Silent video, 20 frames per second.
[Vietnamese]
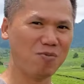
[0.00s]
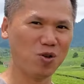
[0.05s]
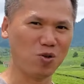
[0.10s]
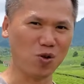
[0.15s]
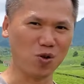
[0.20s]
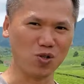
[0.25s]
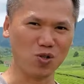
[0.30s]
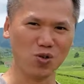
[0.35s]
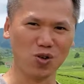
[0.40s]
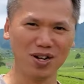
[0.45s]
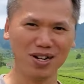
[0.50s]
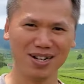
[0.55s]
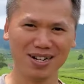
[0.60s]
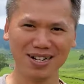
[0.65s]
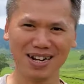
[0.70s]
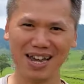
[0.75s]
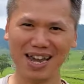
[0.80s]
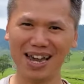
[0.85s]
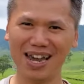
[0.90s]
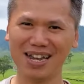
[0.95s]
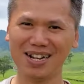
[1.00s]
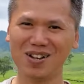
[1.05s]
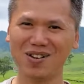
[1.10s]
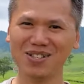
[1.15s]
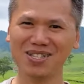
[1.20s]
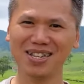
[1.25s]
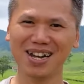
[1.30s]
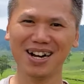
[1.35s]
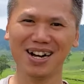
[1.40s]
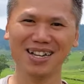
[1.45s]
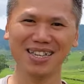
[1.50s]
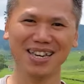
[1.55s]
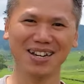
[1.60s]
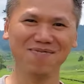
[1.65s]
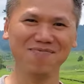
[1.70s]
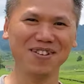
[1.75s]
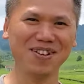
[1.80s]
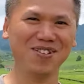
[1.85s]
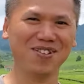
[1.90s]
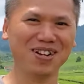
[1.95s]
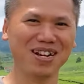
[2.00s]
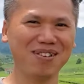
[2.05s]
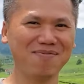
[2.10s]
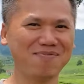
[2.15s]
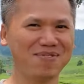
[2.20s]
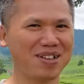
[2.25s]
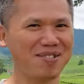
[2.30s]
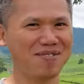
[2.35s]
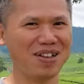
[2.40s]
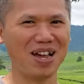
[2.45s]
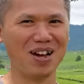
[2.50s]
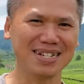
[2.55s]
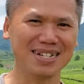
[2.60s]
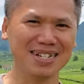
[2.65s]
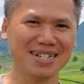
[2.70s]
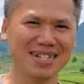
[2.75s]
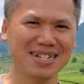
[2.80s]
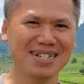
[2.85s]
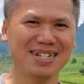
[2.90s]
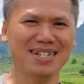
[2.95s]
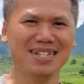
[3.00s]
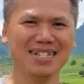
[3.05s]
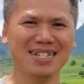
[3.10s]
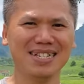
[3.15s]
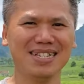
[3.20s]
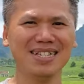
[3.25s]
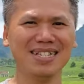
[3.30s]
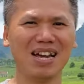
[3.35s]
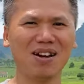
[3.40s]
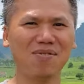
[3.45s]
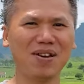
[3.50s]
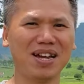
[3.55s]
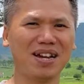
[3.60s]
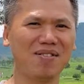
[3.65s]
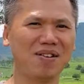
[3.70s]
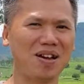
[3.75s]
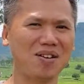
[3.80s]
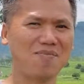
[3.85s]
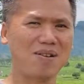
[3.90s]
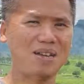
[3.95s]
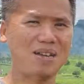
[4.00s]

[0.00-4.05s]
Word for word: biểu tượng chuông để đón chờ những video clip tiếp theo. Xin chào và hẹn gặp lại các